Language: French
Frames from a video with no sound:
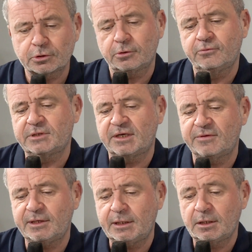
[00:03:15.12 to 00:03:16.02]
que vous
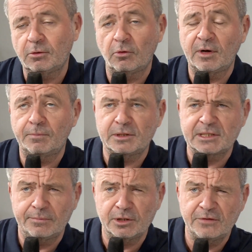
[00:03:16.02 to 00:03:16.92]
avez, on va appeler
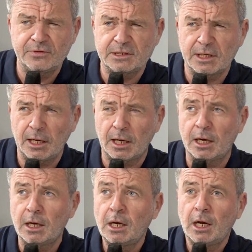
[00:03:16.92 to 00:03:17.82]
ça un bénéficiaire,
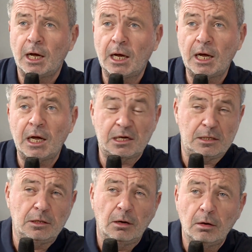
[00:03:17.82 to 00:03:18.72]
un, un
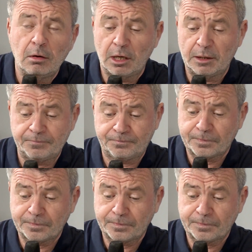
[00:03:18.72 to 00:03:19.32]
client, un,